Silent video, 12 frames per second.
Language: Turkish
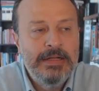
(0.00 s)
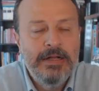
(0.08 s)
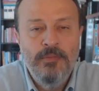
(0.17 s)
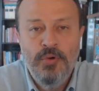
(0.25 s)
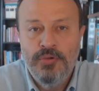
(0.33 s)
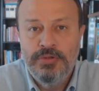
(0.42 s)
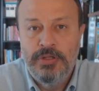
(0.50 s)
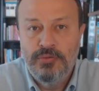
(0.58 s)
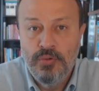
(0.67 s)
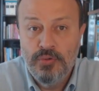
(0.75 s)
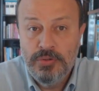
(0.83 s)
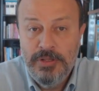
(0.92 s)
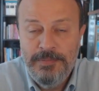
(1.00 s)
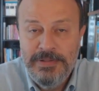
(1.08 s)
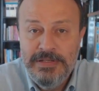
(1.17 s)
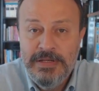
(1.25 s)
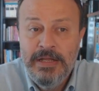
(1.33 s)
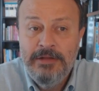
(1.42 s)
kamuoyunda
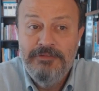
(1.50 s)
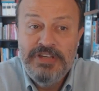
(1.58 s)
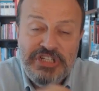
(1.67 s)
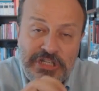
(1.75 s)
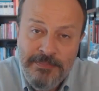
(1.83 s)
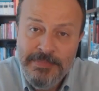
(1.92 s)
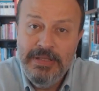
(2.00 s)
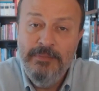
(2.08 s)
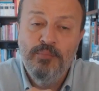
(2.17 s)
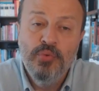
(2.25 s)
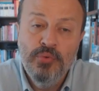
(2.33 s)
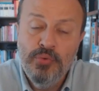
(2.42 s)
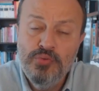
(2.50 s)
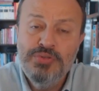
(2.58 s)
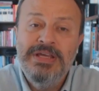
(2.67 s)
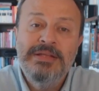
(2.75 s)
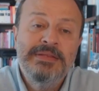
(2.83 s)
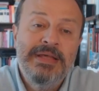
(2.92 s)
doğrulabilir ve şimdi bunun
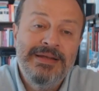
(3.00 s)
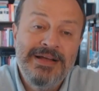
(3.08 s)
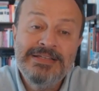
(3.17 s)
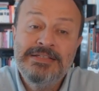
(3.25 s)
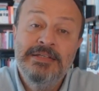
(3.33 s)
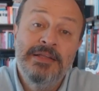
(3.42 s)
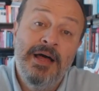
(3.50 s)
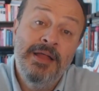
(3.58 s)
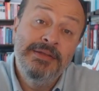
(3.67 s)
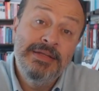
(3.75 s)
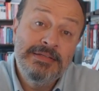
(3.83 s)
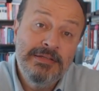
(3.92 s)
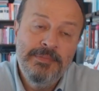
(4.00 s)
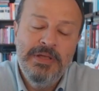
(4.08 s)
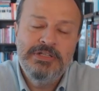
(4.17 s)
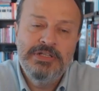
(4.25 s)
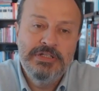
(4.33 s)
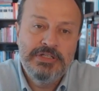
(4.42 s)
üzerinden asıl
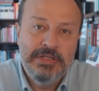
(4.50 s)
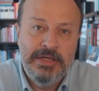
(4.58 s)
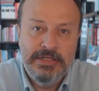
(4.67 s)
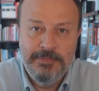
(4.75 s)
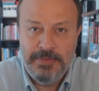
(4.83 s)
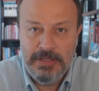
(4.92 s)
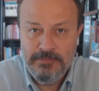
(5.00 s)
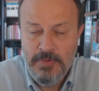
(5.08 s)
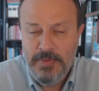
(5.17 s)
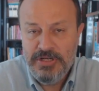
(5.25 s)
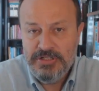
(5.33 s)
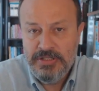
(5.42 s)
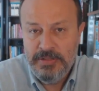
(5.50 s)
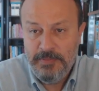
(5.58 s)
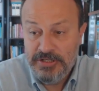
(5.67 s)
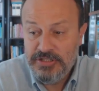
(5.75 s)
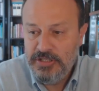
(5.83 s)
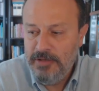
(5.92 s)
anlatılmaya çalışılan yıpratma başlarını
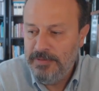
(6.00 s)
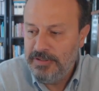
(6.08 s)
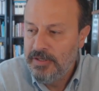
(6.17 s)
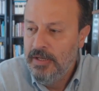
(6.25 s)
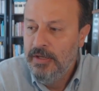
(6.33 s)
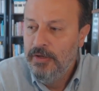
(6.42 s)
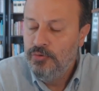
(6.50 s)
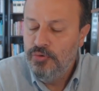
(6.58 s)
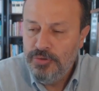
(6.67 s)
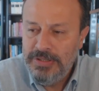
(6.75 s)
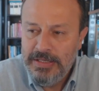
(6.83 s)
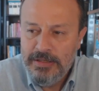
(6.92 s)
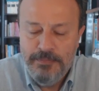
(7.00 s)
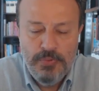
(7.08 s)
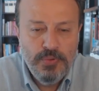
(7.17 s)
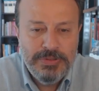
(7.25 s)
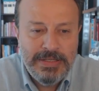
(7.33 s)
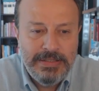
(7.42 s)
başlayabilir. Türkiye gibi bir
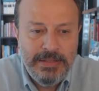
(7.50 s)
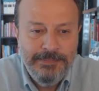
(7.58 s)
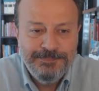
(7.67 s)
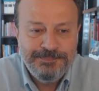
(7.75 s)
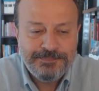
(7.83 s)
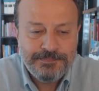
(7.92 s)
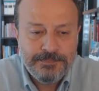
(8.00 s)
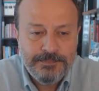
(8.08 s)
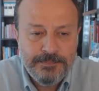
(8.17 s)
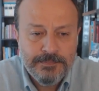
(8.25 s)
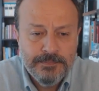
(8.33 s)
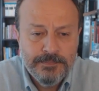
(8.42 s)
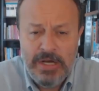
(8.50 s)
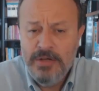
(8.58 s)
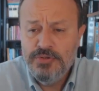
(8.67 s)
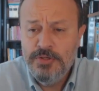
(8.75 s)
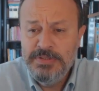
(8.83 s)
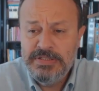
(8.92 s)
ülkede daha
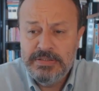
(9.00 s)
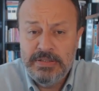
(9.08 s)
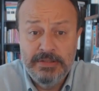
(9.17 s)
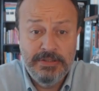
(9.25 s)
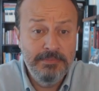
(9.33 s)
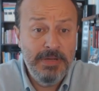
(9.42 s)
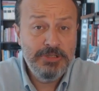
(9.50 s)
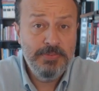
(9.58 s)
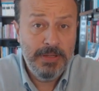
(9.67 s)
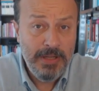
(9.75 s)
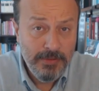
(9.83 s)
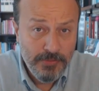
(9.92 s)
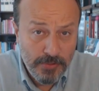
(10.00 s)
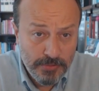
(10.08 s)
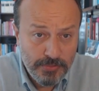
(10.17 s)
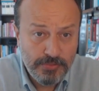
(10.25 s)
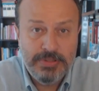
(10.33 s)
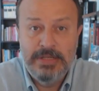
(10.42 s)
önce biz kadın başbakan
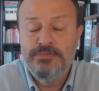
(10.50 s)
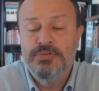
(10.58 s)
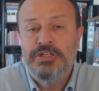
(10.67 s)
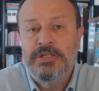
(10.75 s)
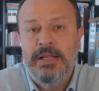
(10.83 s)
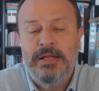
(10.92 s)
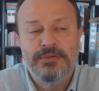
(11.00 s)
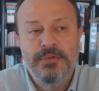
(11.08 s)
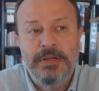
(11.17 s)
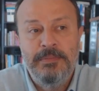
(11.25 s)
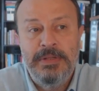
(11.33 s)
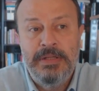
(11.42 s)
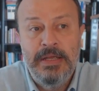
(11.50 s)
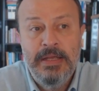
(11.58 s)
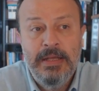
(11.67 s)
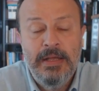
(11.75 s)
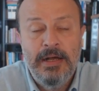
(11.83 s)
gördük Tansu Çiller döneminde.